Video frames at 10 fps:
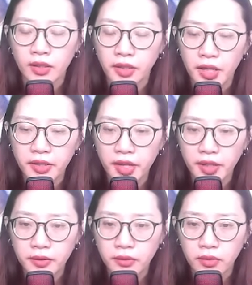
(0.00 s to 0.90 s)
Thế
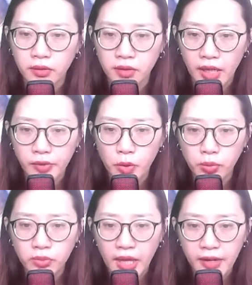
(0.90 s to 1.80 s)
nên là
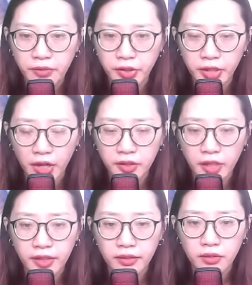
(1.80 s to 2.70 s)
chúng ta vừa nợ
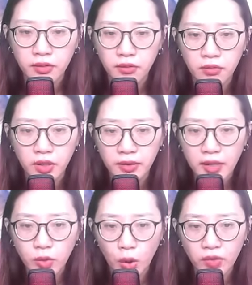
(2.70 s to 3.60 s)
tiền, vừa
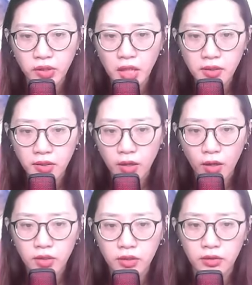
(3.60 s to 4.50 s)
đắc tội với thế lực khó
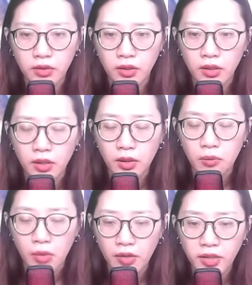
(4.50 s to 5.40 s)
lường.
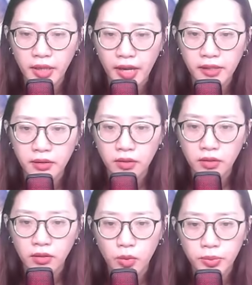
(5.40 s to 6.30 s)
Bọn người này
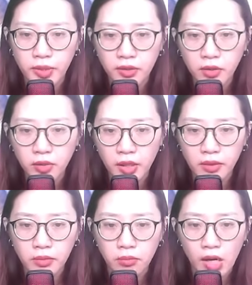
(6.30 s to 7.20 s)
không những có
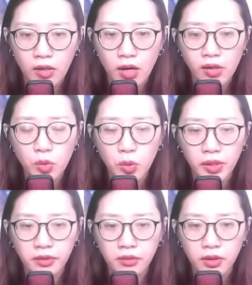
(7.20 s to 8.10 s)
tiền mà còn có
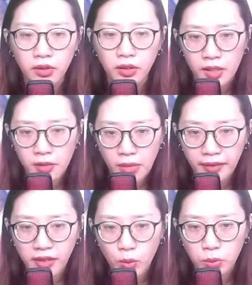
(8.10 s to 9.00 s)
quyền.
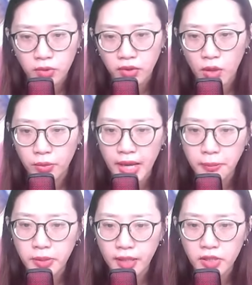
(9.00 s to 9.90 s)
Bằng không
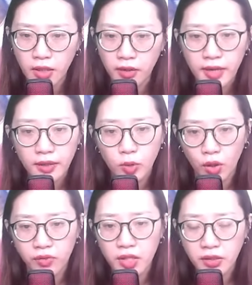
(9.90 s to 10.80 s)
dám trắng trợn đắc
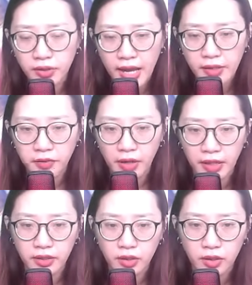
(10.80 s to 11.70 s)
tội với Lương gia như
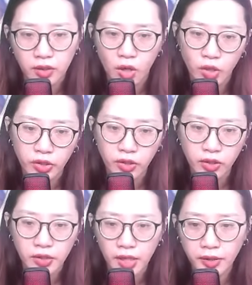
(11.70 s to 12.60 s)
vậy. Hơn
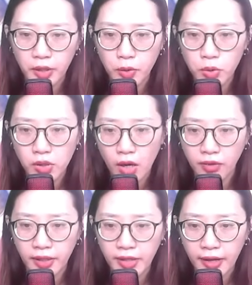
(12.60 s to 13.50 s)
nữa nhị thiếu còn
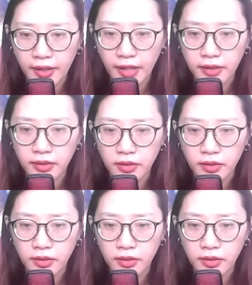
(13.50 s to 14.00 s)
là nhà cái.